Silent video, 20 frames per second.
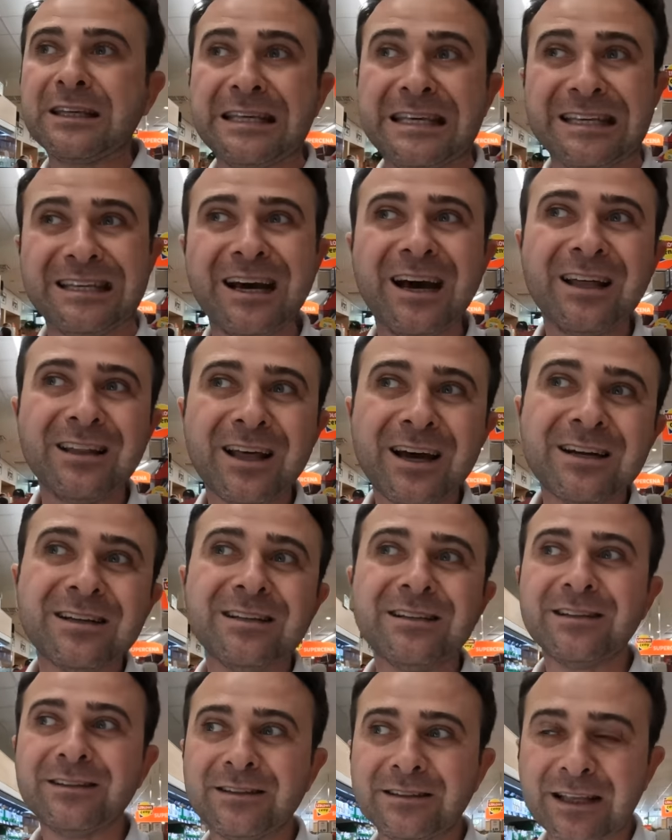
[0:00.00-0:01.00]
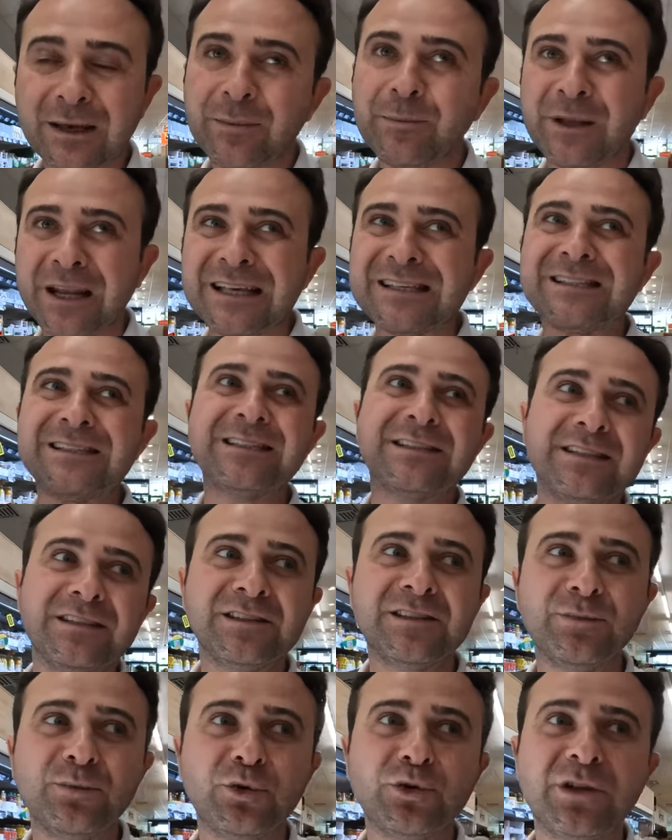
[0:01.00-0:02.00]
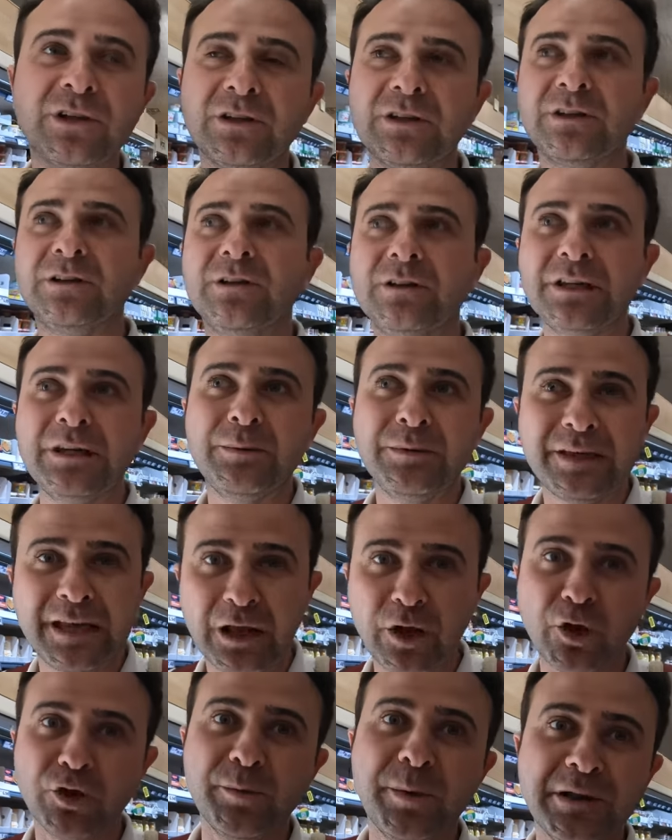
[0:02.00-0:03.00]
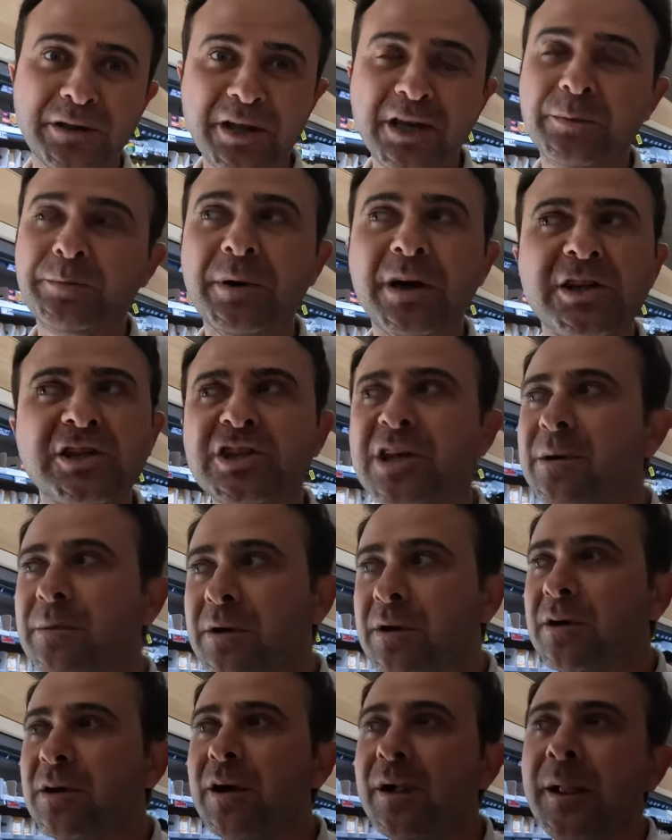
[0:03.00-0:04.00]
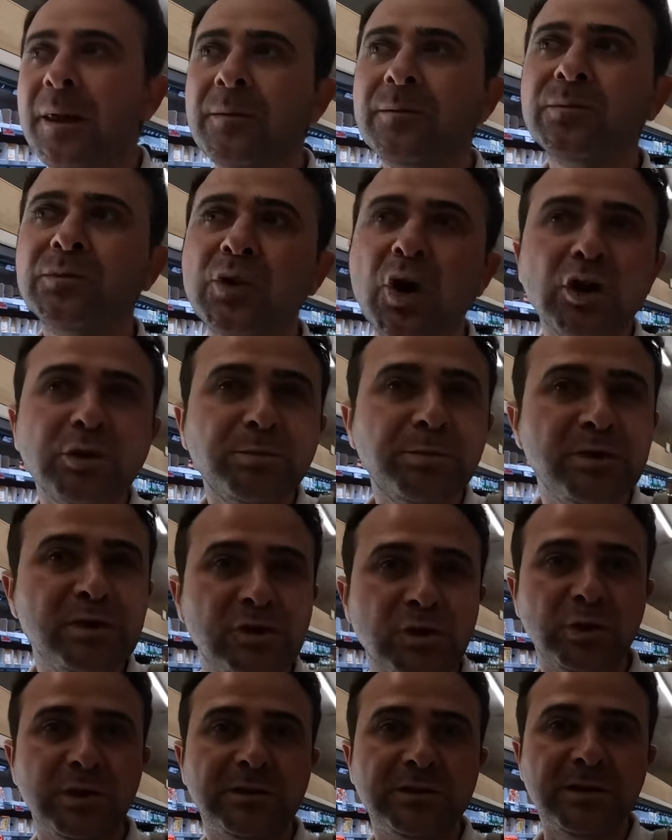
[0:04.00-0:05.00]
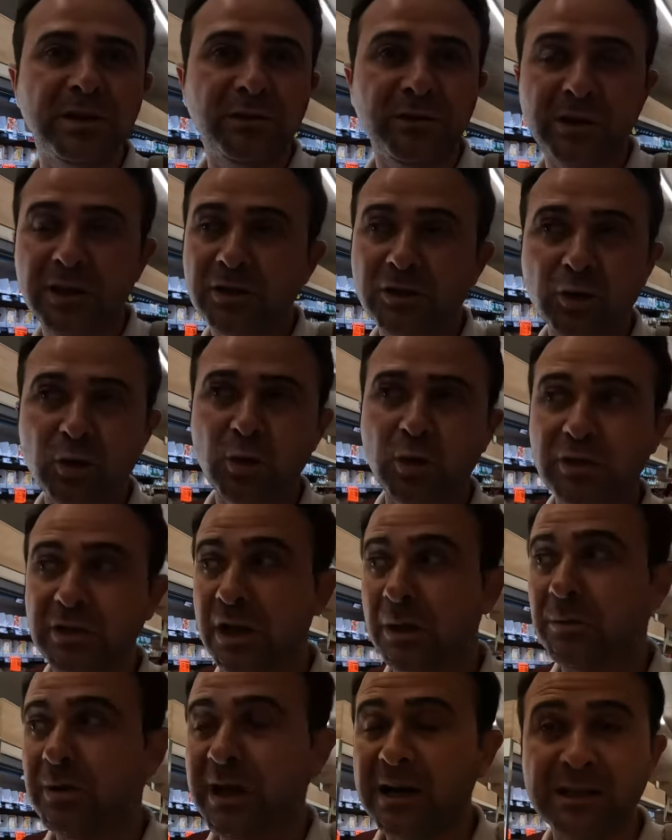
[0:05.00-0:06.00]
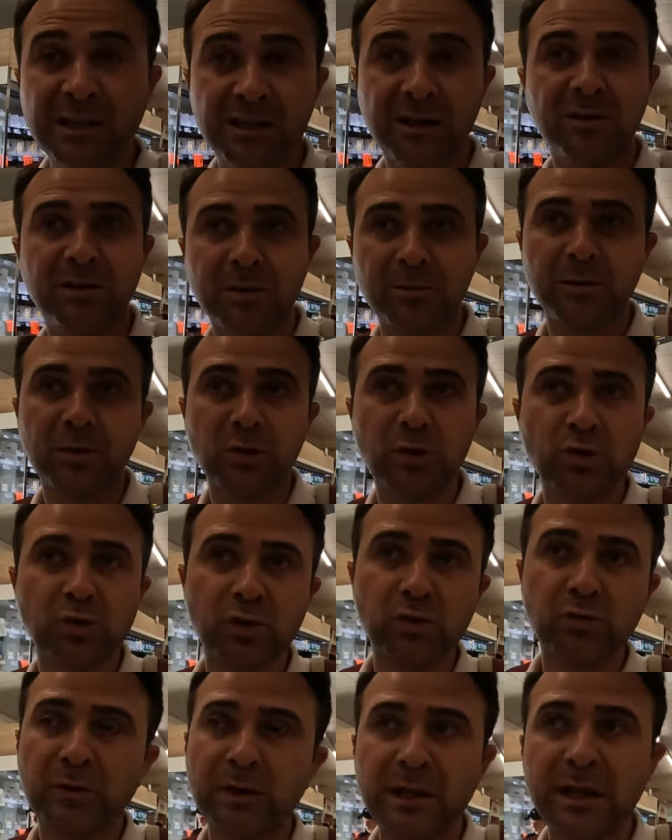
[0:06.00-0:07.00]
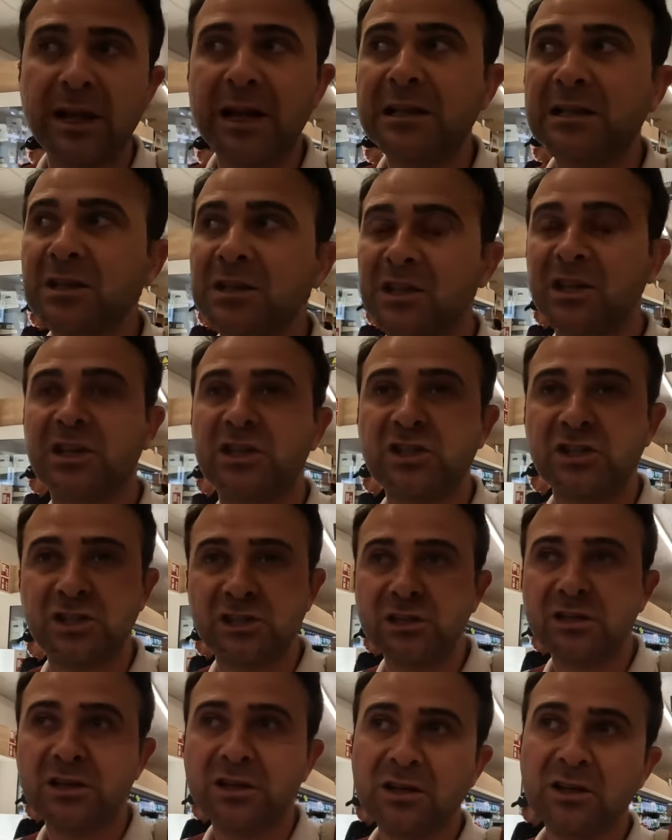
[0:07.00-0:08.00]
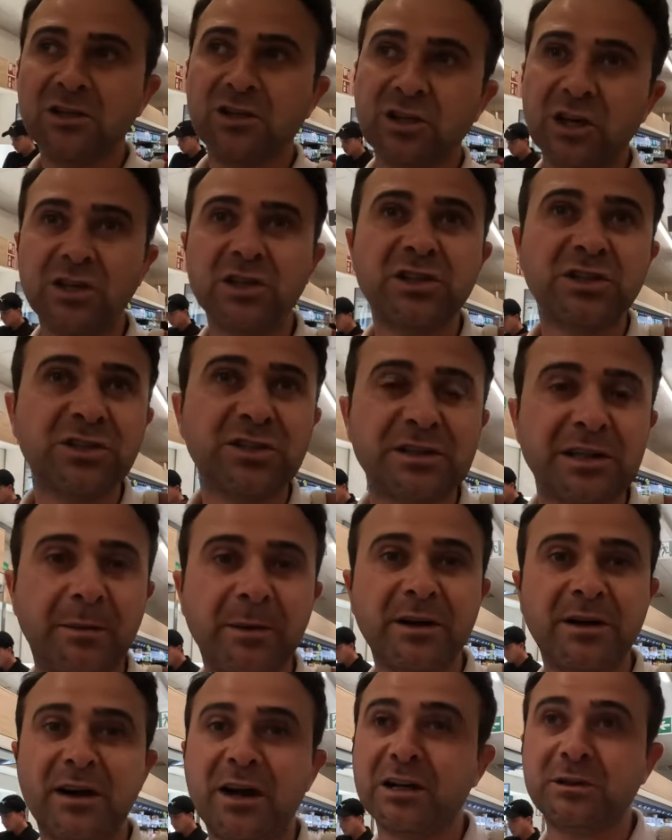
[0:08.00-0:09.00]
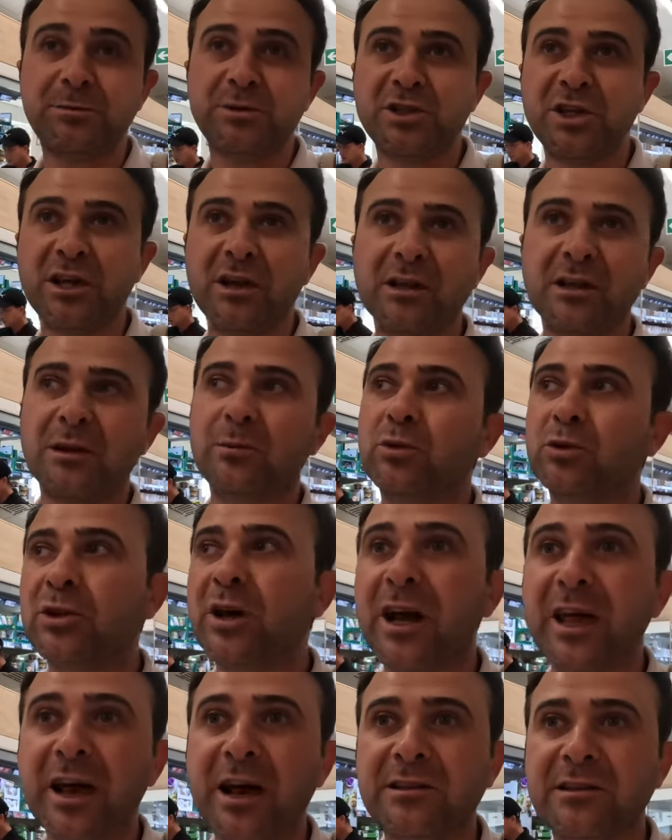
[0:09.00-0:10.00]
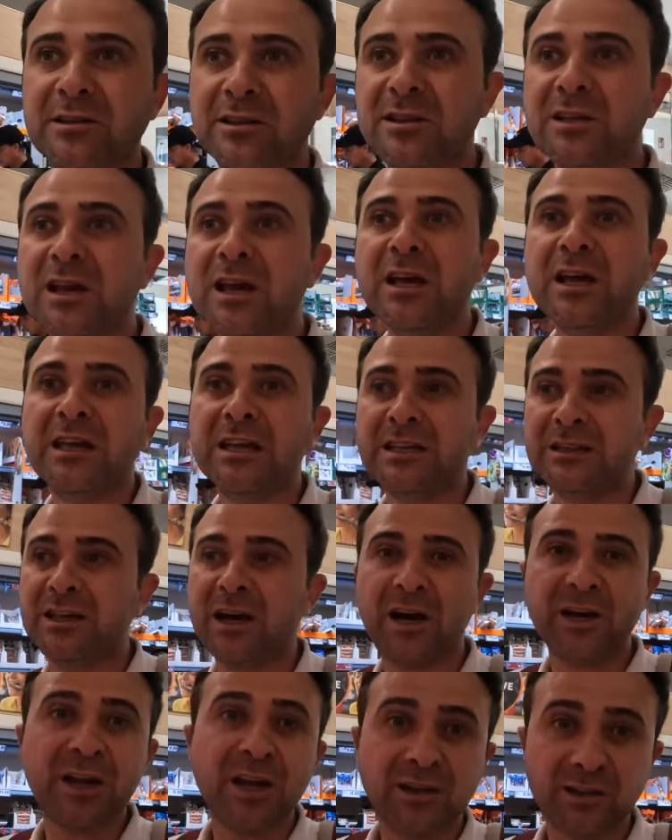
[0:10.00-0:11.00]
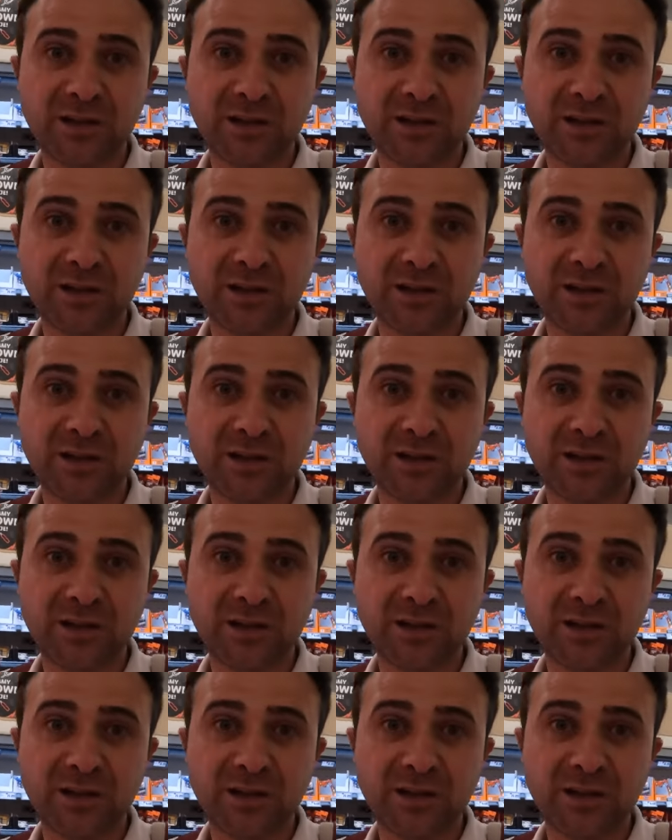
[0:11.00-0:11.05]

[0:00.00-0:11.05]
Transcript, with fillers: Kiralar da biraz sıkıntı burada gibi geliyordu bana ilk başta ama 4000 zulatiye falan çok güzel bir yerde kalabiliyorsun ve genelde iki kişi çalıştığı zaman rahat bir şekilde burada hayatını idare